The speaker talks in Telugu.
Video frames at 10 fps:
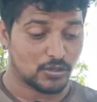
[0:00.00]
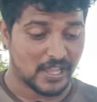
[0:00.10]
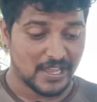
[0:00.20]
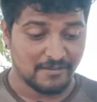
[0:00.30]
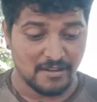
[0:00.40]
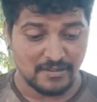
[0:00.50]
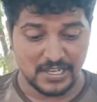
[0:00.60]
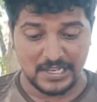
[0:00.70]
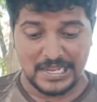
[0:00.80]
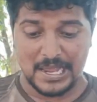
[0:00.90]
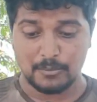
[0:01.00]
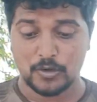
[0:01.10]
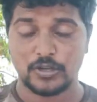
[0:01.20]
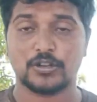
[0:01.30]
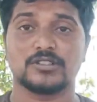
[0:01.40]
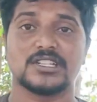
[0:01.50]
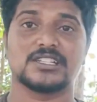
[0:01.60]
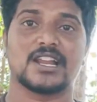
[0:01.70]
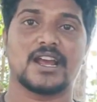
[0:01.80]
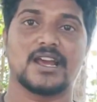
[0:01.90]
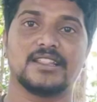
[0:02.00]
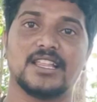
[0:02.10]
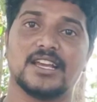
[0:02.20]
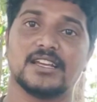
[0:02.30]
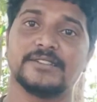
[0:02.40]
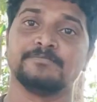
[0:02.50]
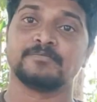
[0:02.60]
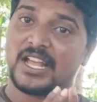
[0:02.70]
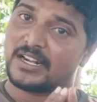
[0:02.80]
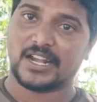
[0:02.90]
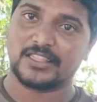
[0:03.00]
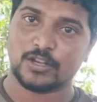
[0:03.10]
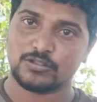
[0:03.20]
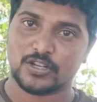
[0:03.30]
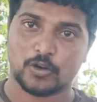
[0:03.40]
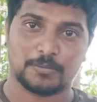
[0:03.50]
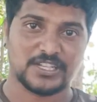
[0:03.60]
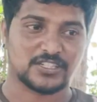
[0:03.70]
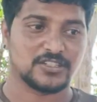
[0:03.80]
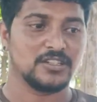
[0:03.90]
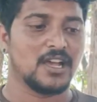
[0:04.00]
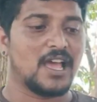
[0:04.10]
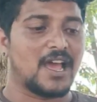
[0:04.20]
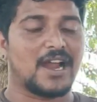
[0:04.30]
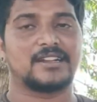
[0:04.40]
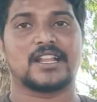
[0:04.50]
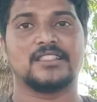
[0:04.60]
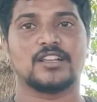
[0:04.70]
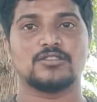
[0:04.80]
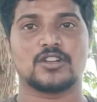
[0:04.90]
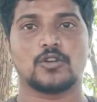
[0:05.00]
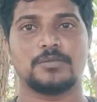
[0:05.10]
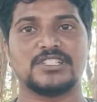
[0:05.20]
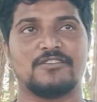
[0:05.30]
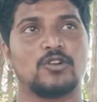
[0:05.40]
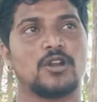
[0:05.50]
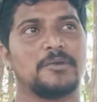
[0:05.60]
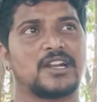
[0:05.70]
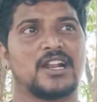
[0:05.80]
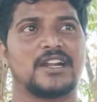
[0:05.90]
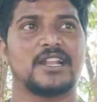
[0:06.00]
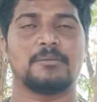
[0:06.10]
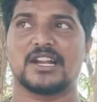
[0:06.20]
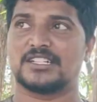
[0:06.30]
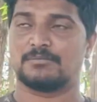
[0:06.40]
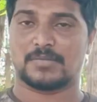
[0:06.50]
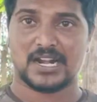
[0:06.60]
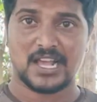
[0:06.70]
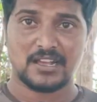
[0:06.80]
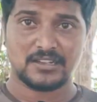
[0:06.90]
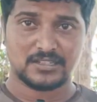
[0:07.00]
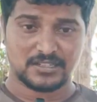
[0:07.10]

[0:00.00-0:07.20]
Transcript: సో గివ్ అవే అమౌంట్ వచ్చేసరికి అయితే టెన్ థౌసండ్ రూపీస్ అండ్ టెన్ థౌసండ్ రూపీస్ ఇవి కూడా ఎట్లా అంటే మన మన